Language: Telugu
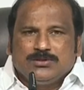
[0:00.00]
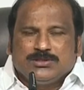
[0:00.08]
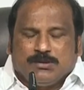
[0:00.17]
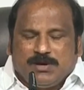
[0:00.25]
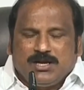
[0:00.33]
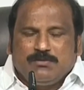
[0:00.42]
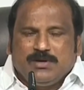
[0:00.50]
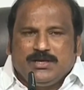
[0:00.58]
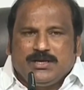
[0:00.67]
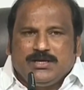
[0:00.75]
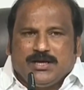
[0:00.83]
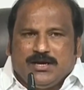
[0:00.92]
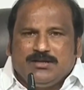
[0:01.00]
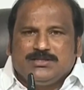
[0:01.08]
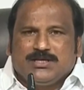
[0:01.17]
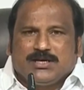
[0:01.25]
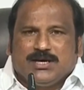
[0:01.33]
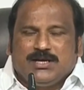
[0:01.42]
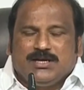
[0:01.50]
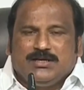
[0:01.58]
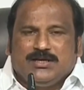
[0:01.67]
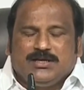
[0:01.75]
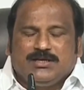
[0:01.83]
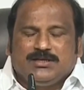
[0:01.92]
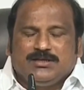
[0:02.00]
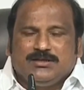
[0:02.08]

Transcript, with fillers: సమానమైన న్యాయం జరగాలంటే